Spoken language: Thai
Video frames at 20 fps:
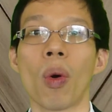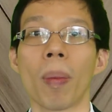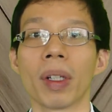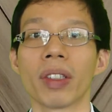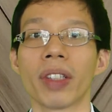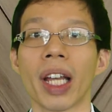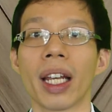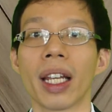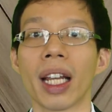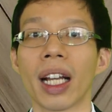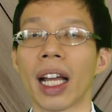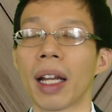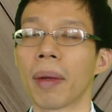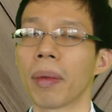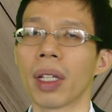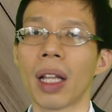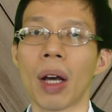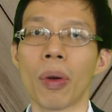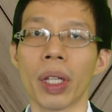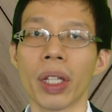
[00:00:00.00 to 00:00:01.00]
1.76%ดังนั้น
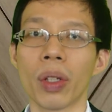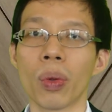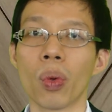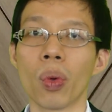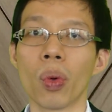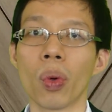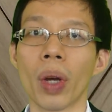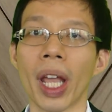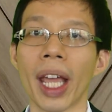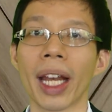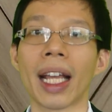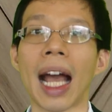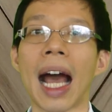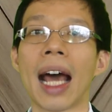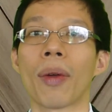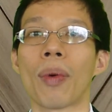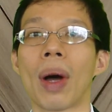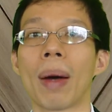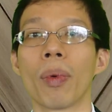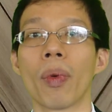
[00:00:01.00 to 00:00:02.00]
เท่าที่ดูเหตุกา
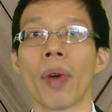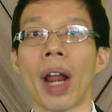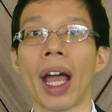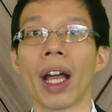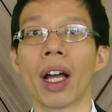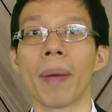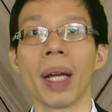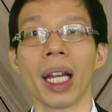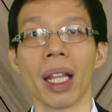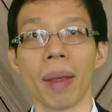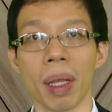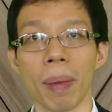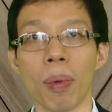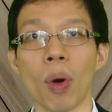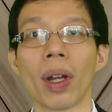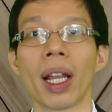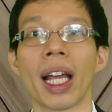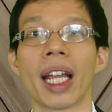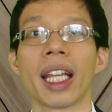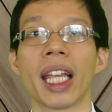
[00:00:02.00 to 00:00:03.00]
รณ์ความรุนแรงก็ไม่ได้มี
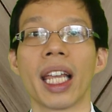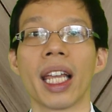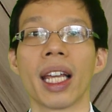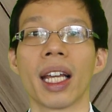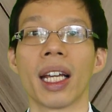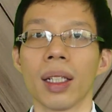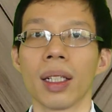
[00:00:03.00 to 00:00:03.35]
ผลอะไรนี่